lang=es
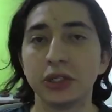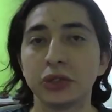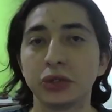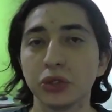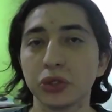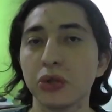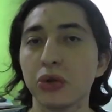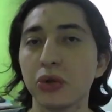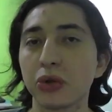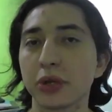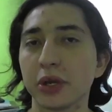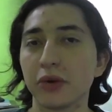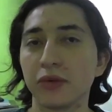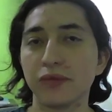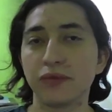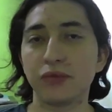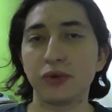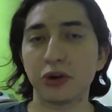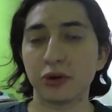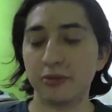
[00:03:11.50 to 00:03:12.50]
Todo lo que
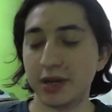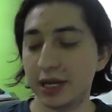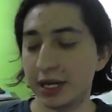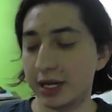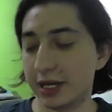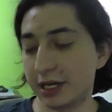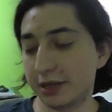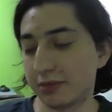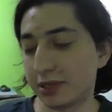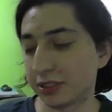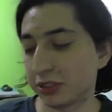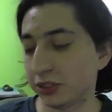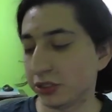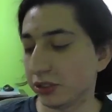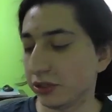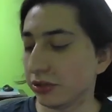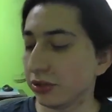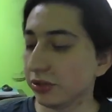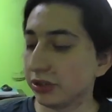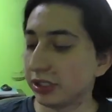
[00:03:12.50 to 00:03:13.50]
conforma la
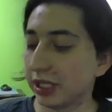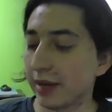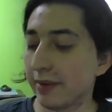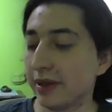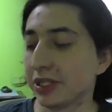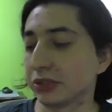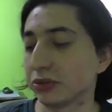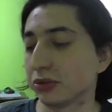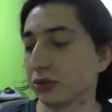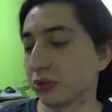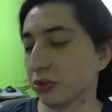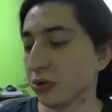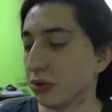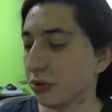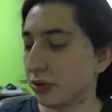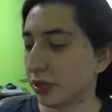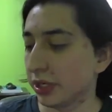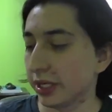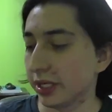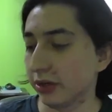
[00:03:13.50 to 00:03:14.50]
animación, la banda
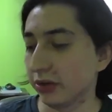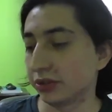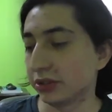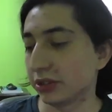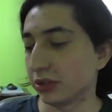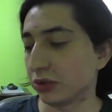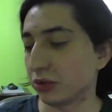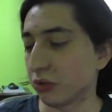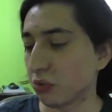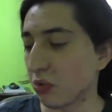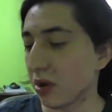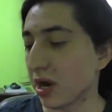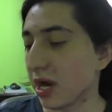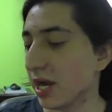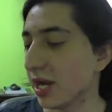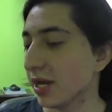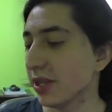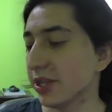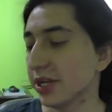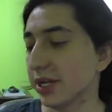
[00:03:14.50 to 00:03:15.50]
sonora, los
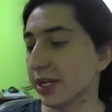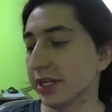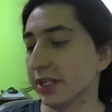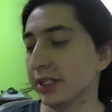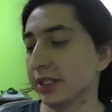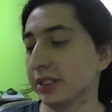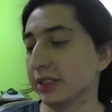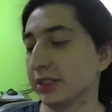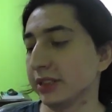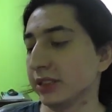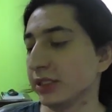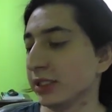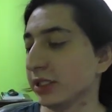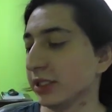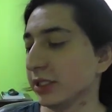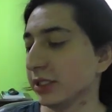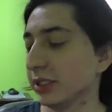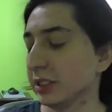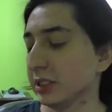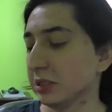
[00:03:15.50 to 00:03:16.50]
encuadres,
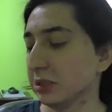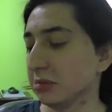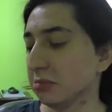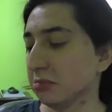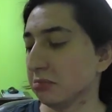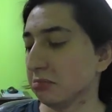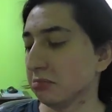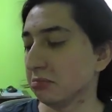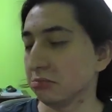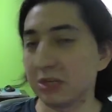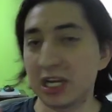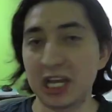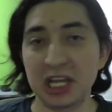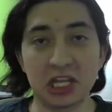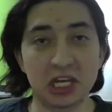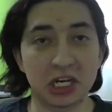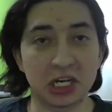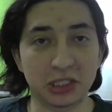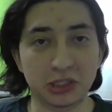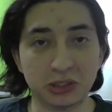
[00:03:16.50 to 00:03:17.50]
eh, la
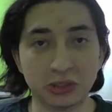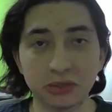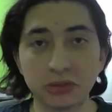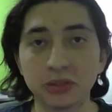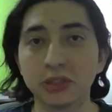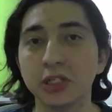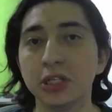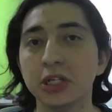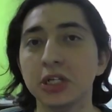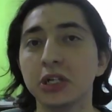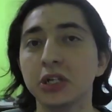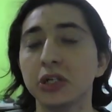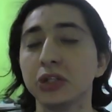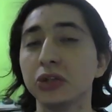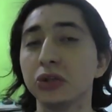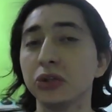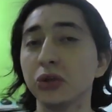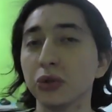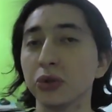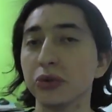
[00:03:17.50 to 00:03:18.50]
narración,
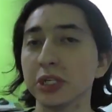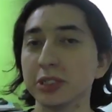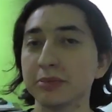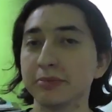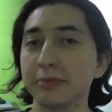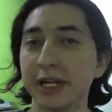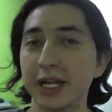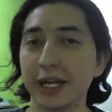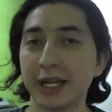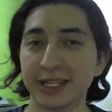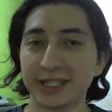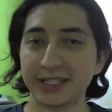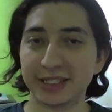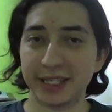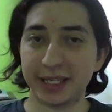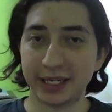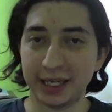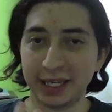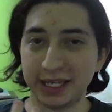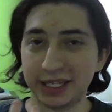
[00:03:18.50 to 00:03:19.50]
todo es para
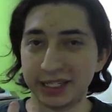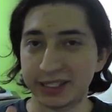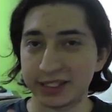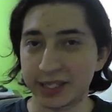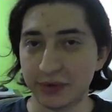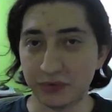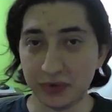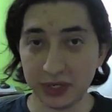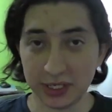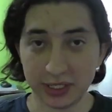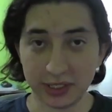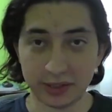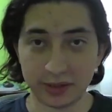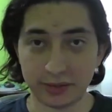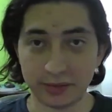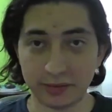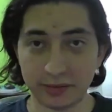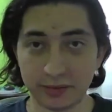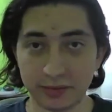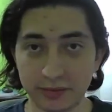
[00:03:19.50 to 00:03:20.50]
alcanzar este fin.
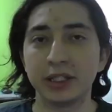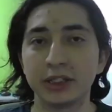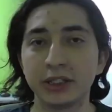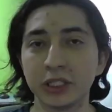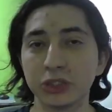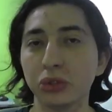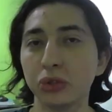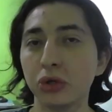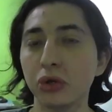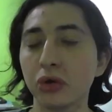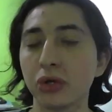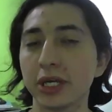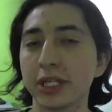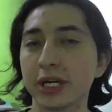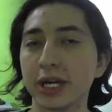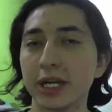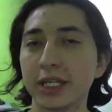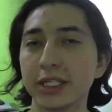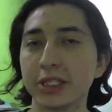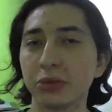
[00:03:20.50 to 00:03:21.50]
De todo lo que
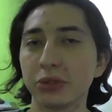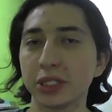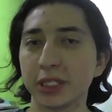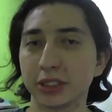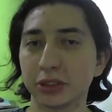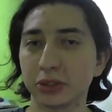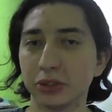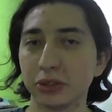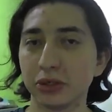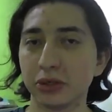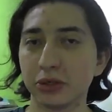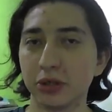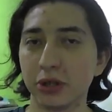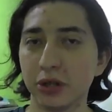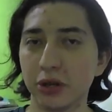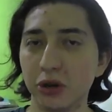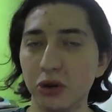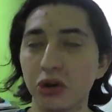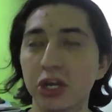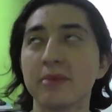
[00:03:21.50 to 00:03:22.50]
realiza un director,
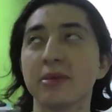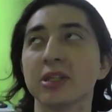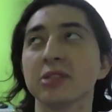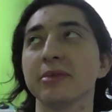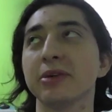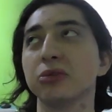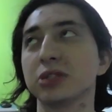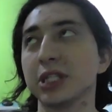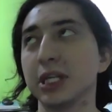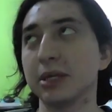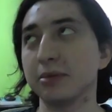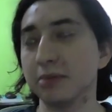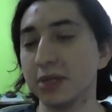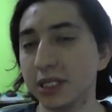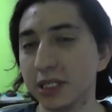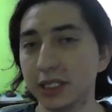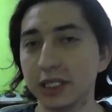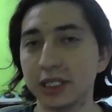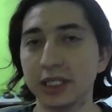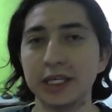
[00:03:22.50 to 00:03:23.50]
lo que más me gusta a
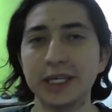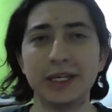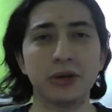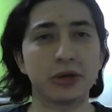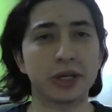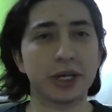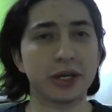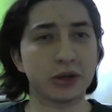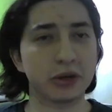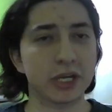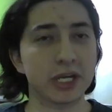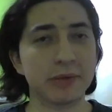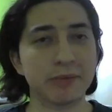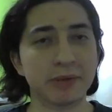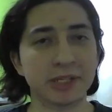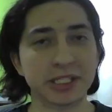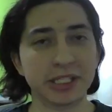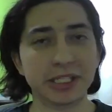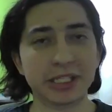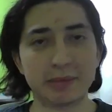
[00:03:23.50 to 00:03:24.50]
mí y lo que creo que
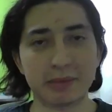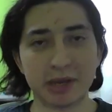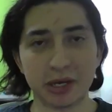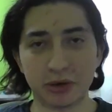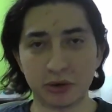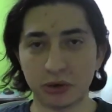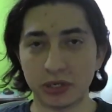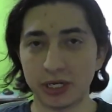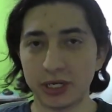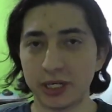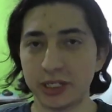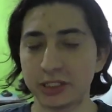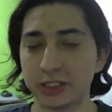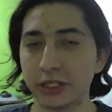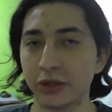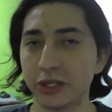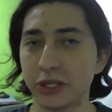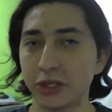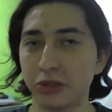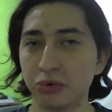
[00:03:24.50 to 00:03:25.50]
representa mejor el
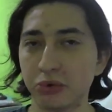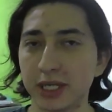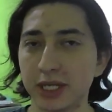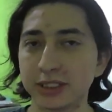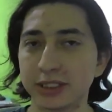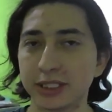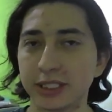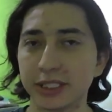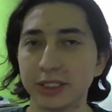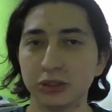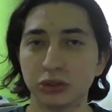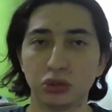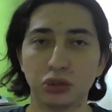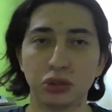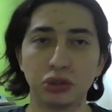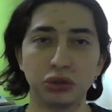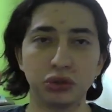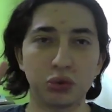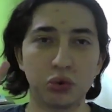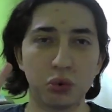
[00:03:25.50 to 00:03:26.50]
estilo de Yuasa
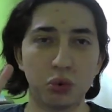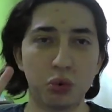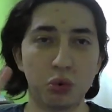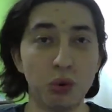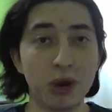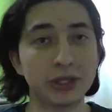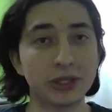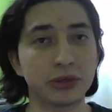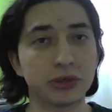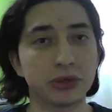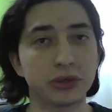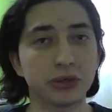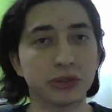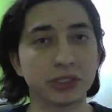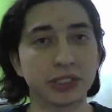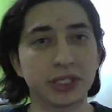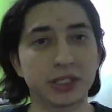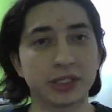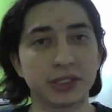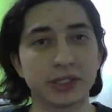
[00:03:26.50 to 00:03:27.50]
son cuatro
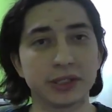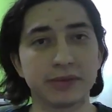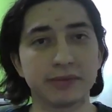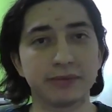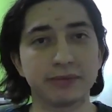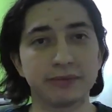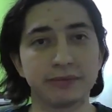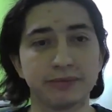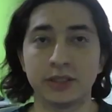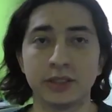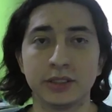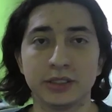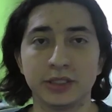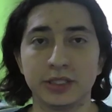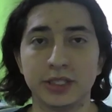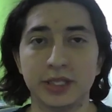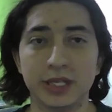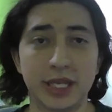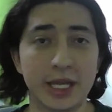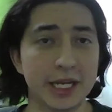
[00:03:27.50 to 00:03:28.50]
cosas.
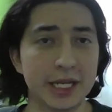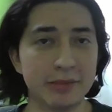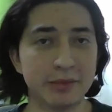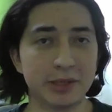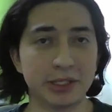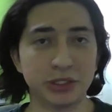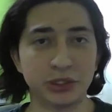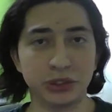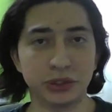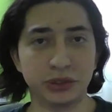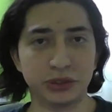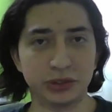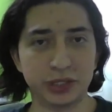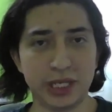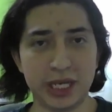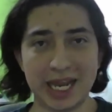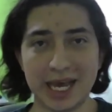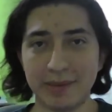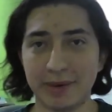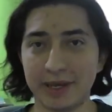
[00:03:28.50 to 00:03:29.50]
La
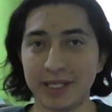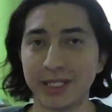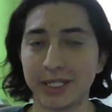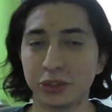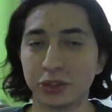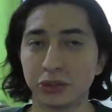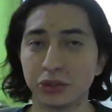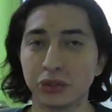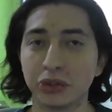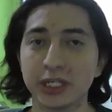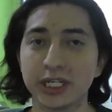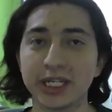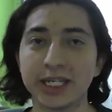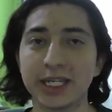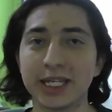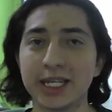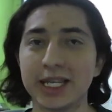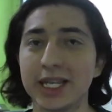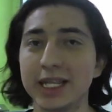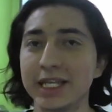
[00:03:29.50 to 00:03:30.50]
animación, la banda
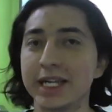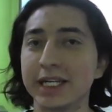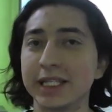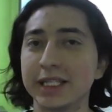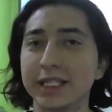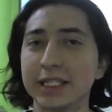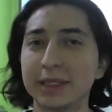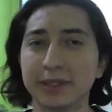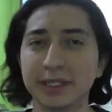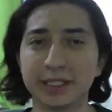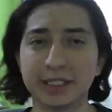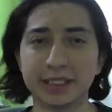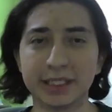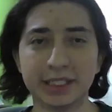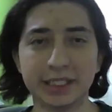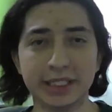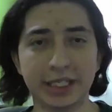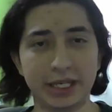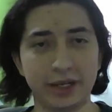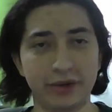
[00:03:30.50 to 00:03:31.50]
sonora, la narrativa
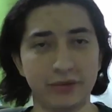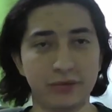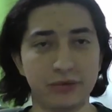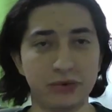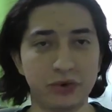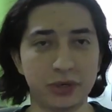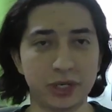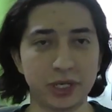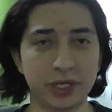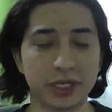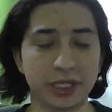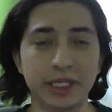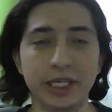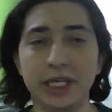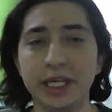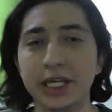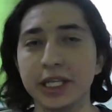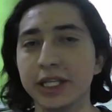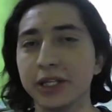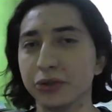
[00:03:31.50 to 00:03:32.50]
y el enfoque.
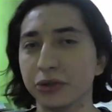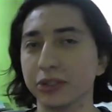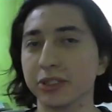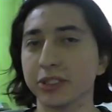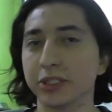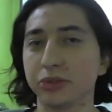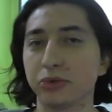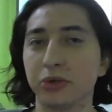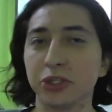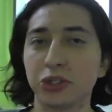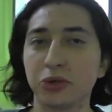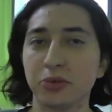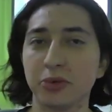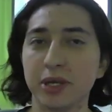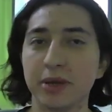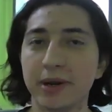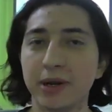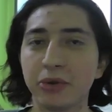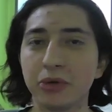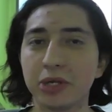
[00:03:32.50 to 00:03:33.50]
Y dentro de estas cuatro voy
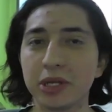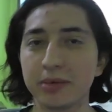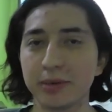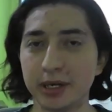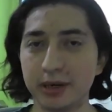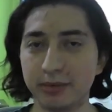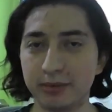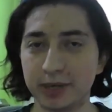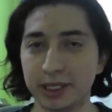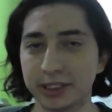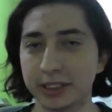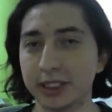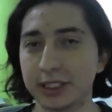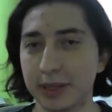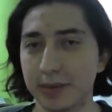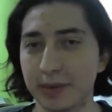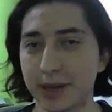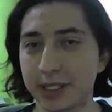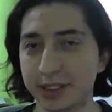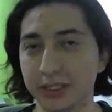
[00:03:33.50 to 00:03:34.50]
a hablar a un nivel
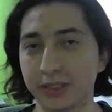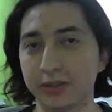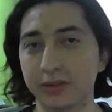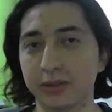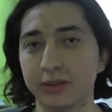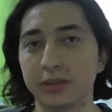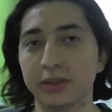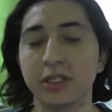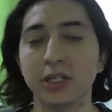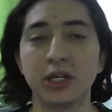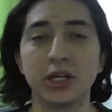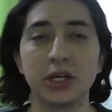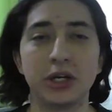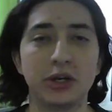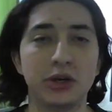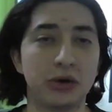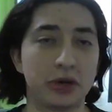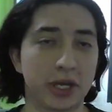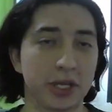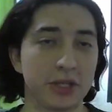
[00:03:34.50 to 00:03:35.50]
bastante básico,
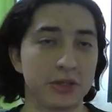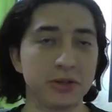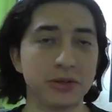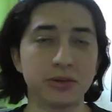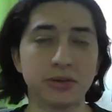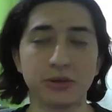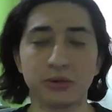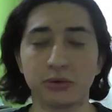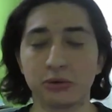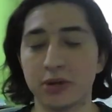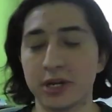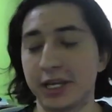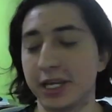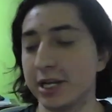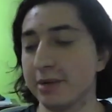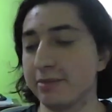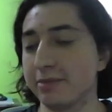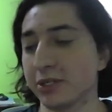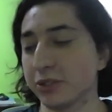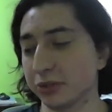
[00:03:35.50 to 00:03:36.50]
lo que yo o
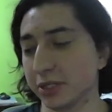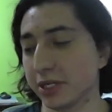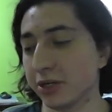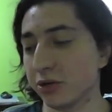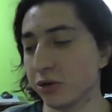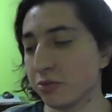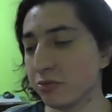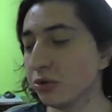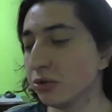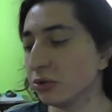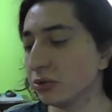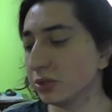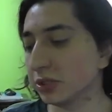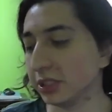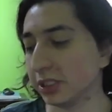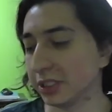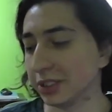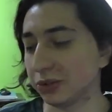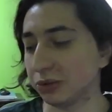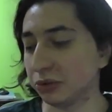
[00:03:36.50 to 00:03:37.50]
cualquiera persona común
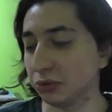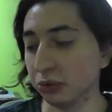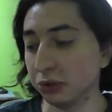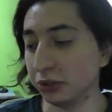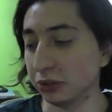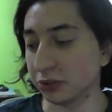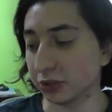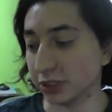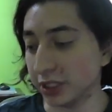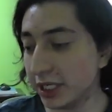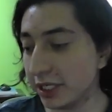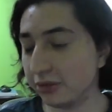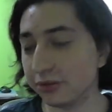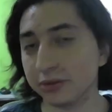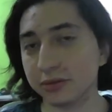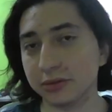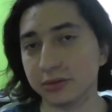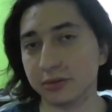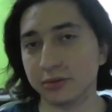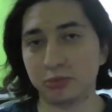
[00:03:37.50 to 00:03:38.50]
sin estudios
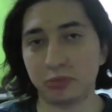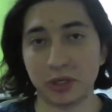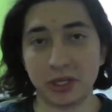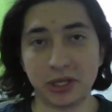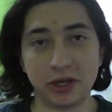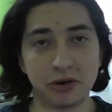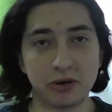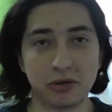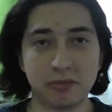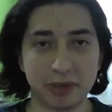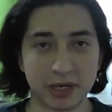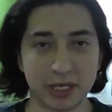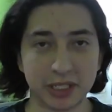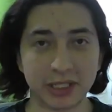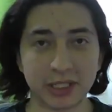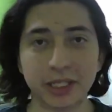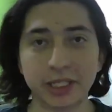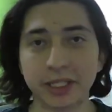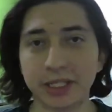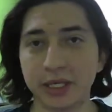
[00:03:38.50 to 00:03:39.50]
serios puede
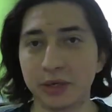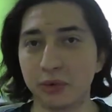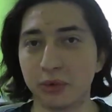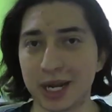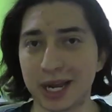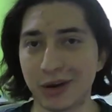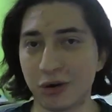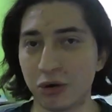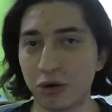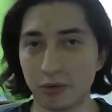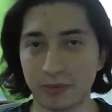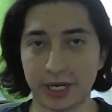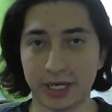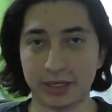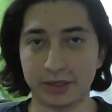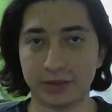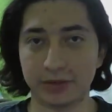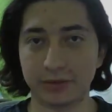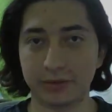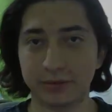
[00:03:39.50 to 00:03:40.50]
comprender de una
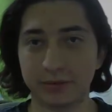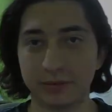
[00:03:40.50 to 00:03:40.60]
obra.